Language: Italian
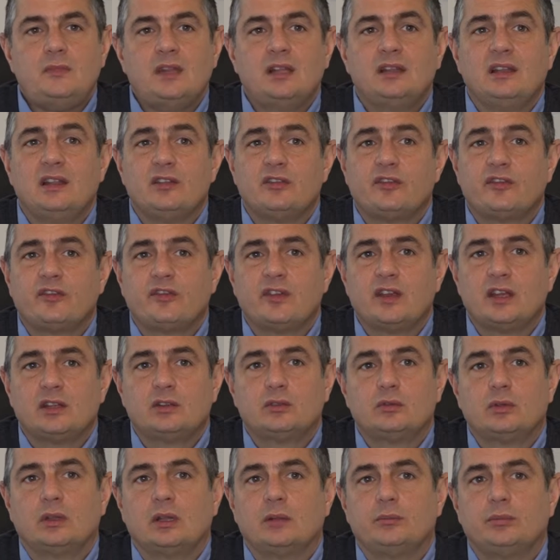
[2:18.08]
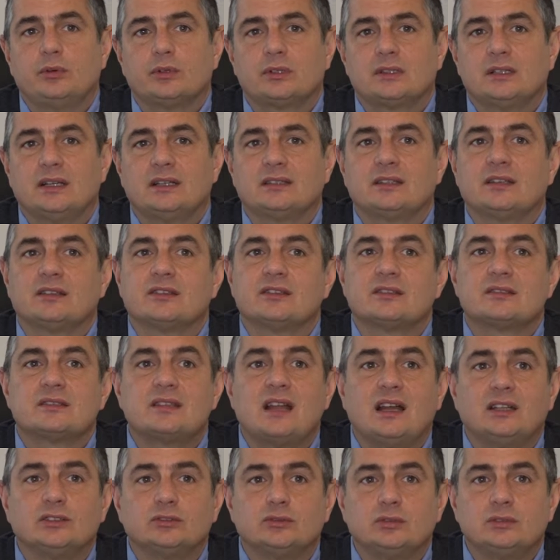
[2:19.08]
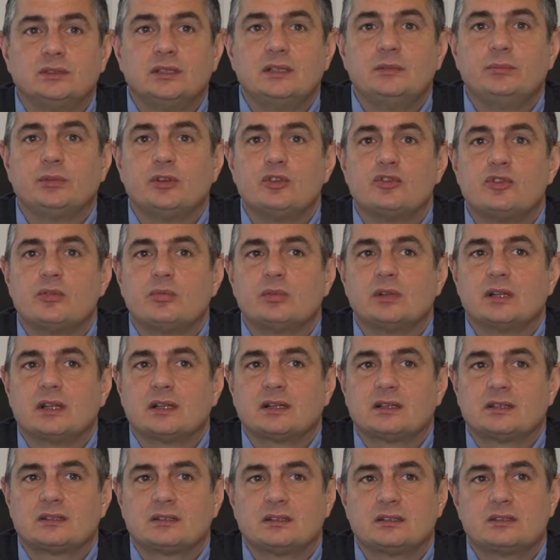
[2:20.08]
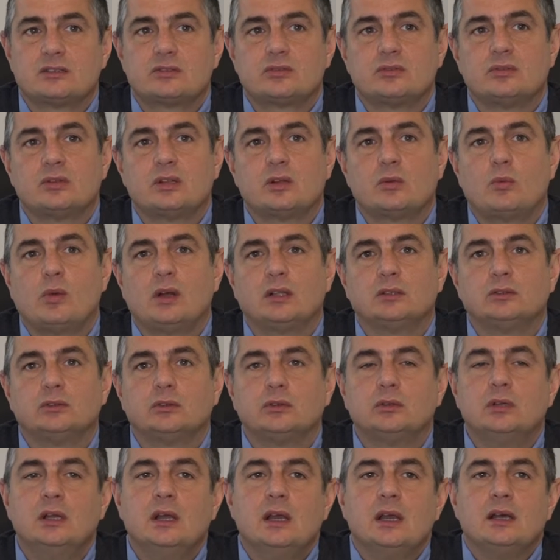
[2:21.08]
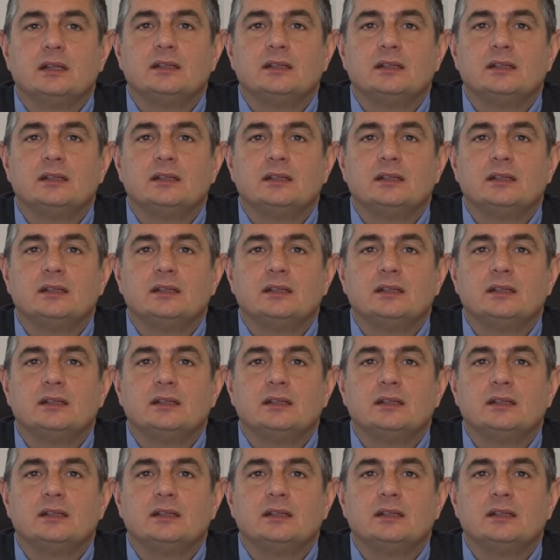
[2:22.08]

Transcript: l'effetto e la portata tanto del principio della Cassazione quanto